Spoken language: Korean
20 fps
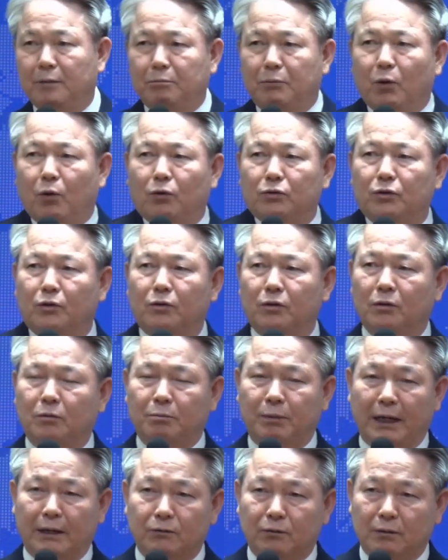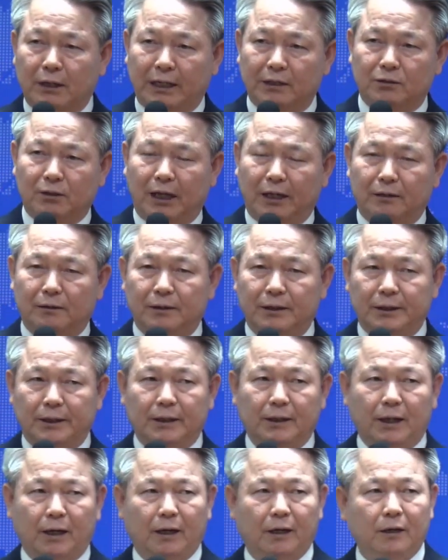명령을 받고 가서 하는
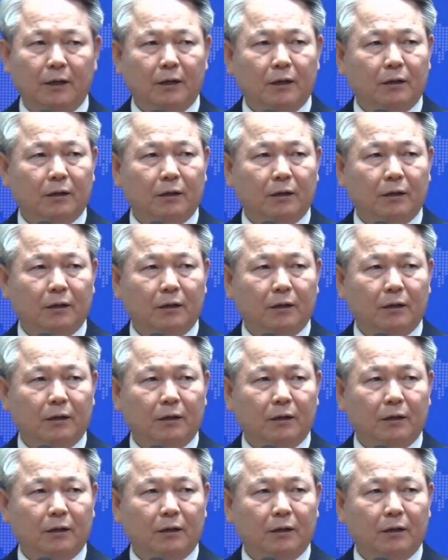얘기가